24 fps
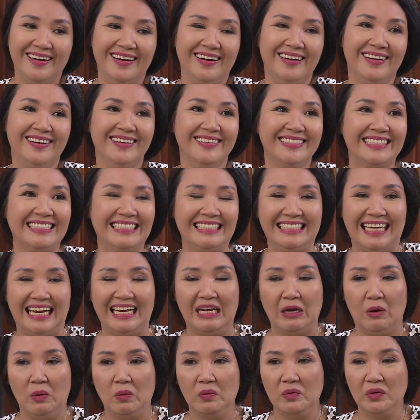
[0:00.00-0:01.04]
à,
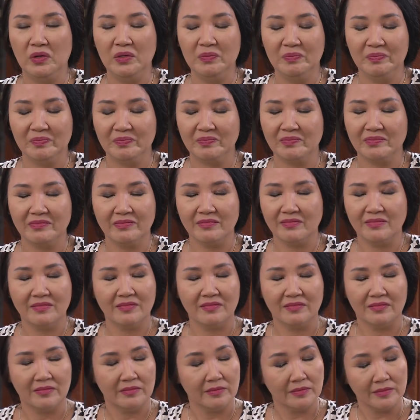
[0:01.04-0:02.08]
vậy cậu có
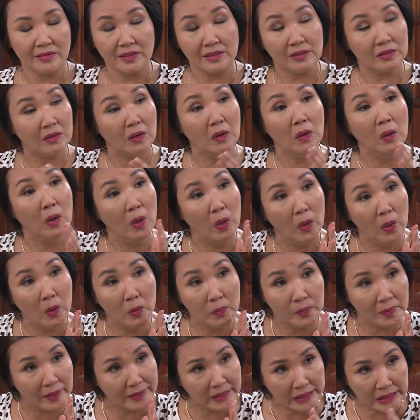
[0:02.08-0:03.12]
có
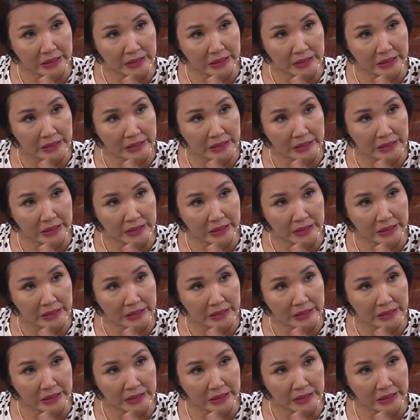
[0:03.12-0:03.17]
hôn nó